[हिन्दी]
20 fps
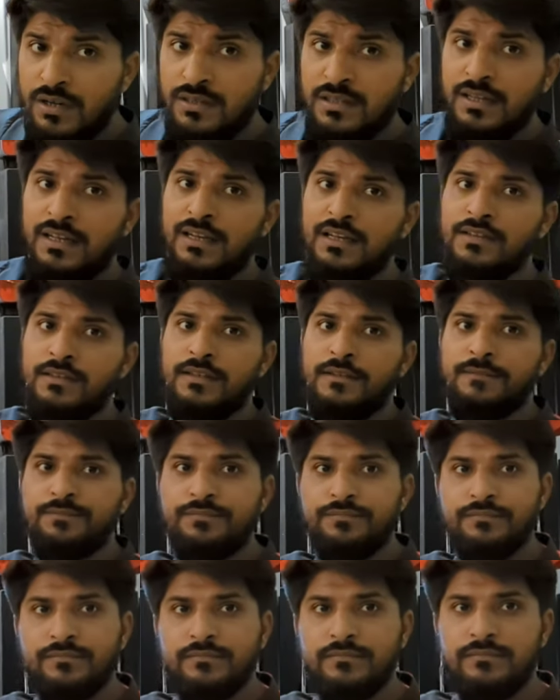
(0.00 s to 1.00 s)
वो अड़तालीस है
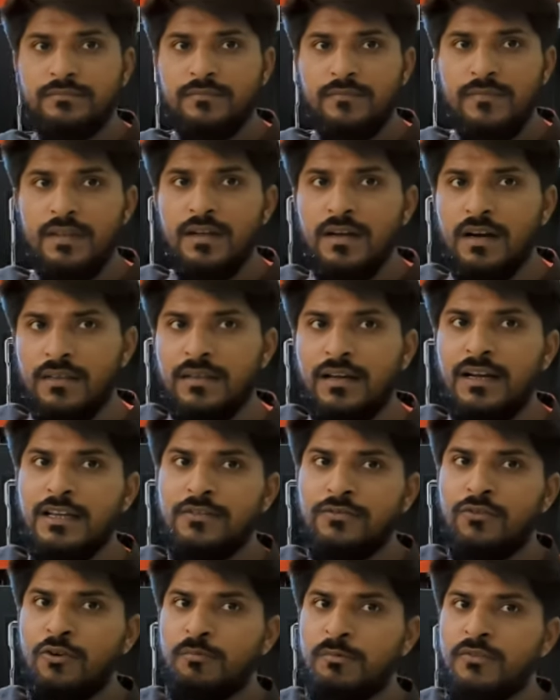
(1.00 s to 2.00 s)
अड़तालीस
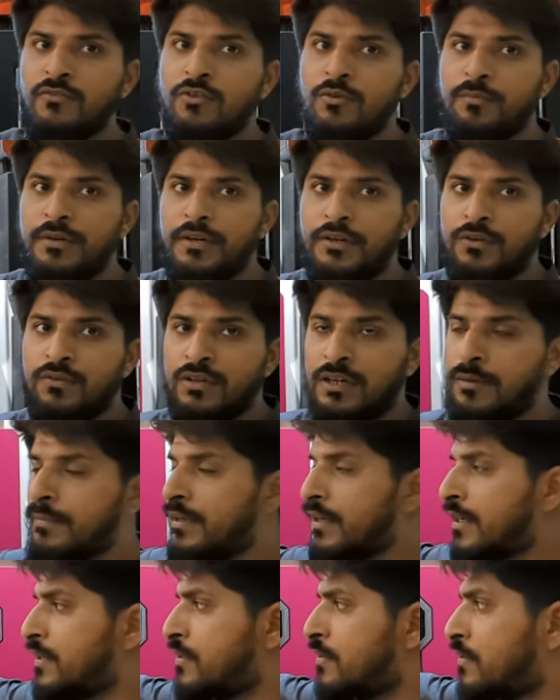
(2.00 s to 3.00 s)
वोल्ट पे वो ऑपरेट होगा
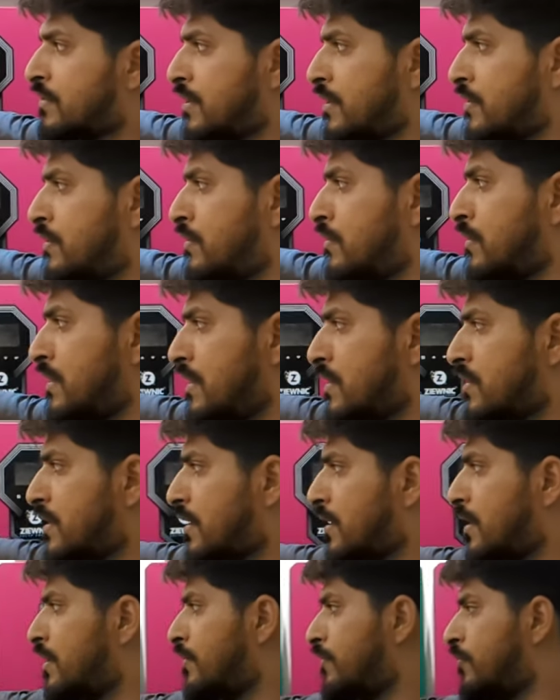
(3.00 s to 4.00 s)
बाकी जो उससे जो नीचे
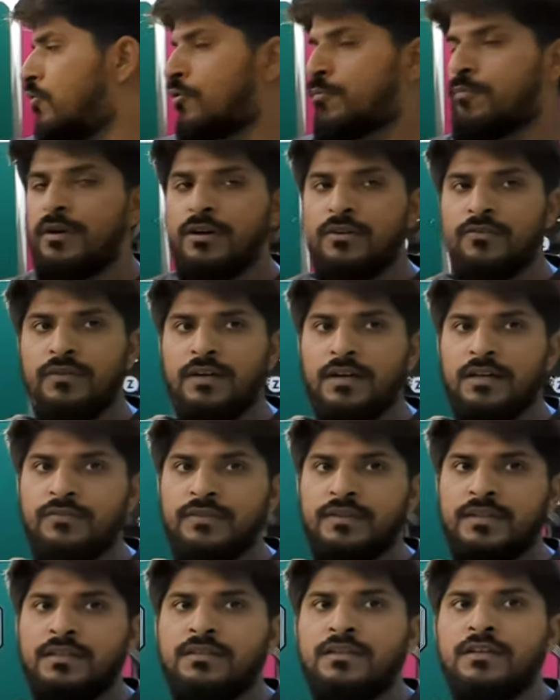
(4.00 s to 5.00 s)
हैं फोर पॉइंट फाइव
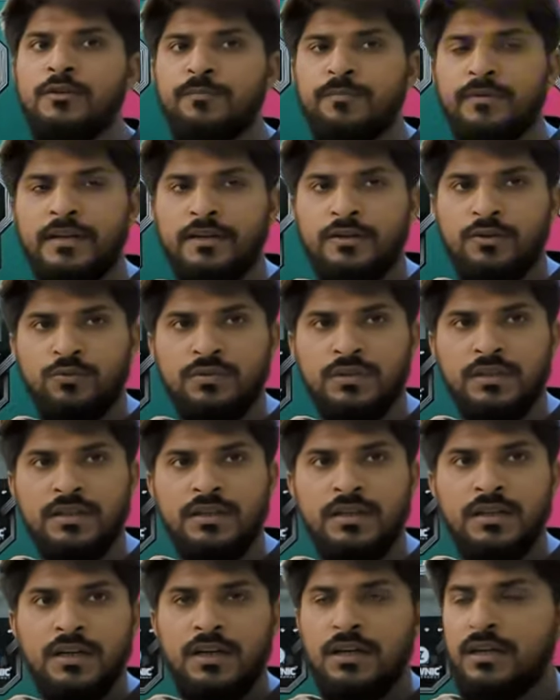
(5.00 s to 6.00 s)
है थ्री पॉइंट टू है
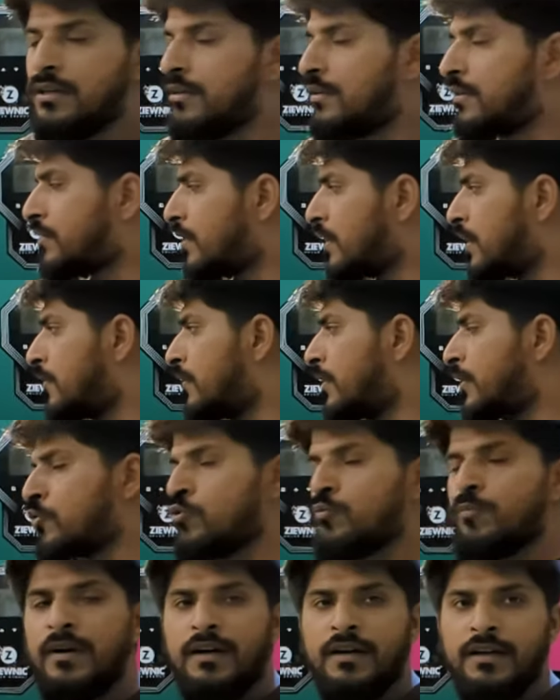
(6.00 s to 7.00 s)
और इसके अलावा टू
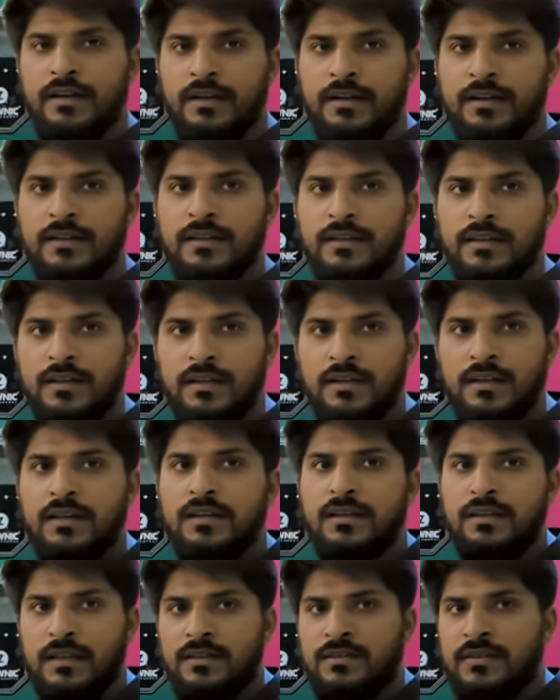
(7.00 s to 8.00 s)
पॉइंट एट है
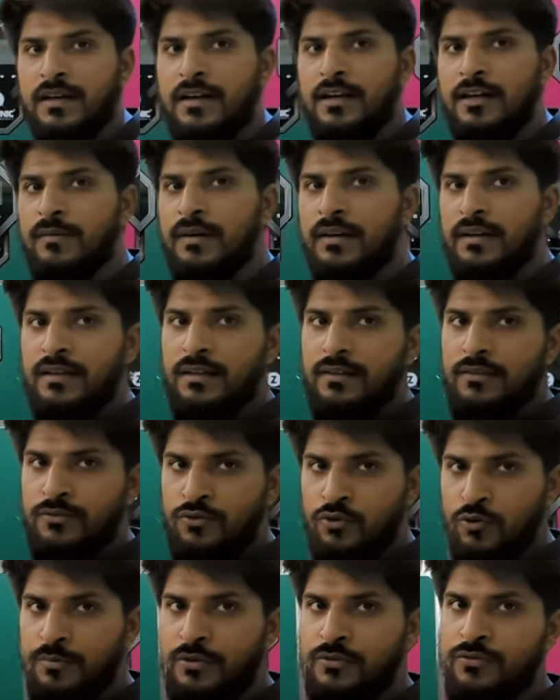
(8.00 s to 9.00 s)
ये सारे हमारे
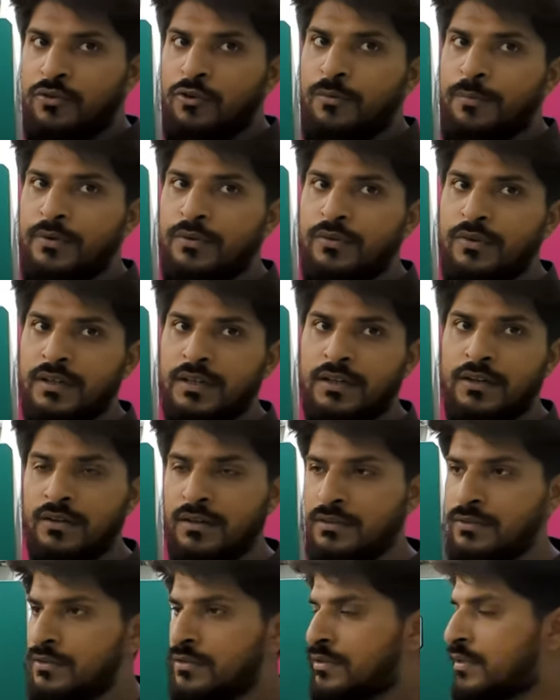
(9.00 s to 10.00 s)
चौबीस वोल्ट पे होंगे और
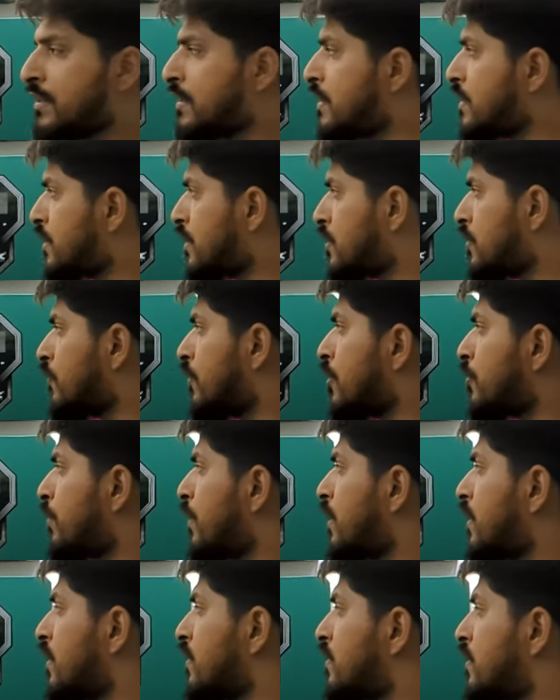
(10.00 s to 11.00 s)
जो उससे नीचे जो वन
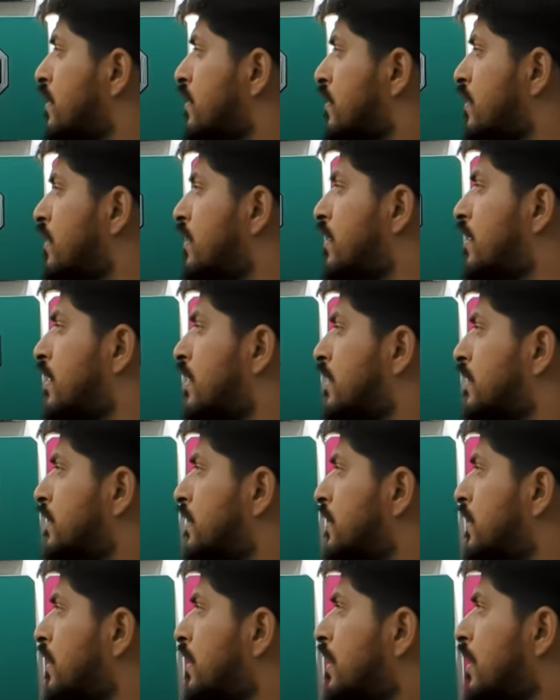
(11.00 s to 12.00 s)
पॉइंट की सीरीज के अंदर आते
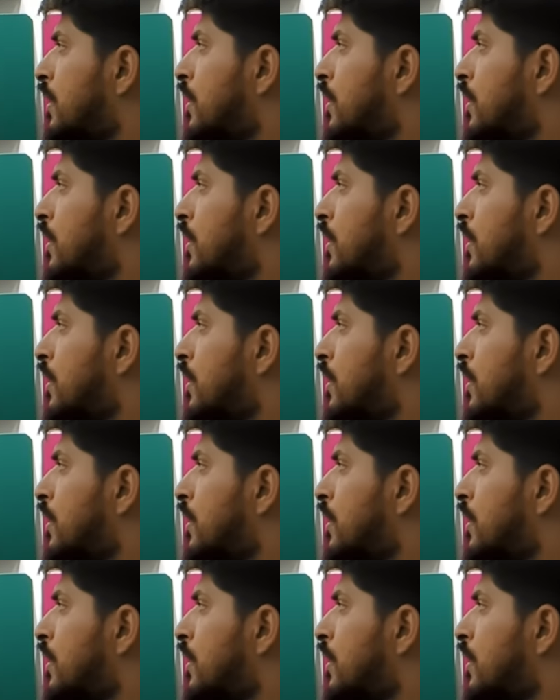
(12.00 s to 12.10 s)
हैं